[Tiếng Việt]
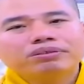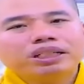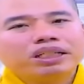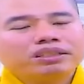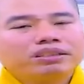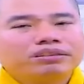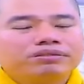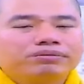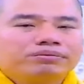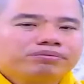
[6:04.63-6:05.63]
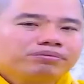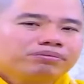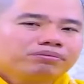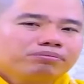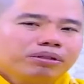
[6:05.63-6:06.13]
nên
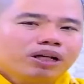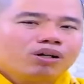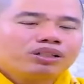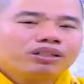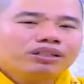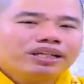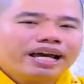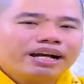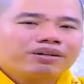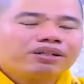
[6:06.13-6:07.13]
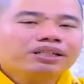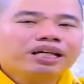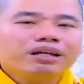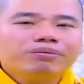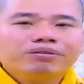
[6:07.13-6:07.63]
mình lo cho người già có kinh
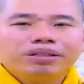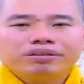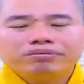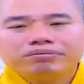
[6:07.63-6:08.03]
nghiệm quý vị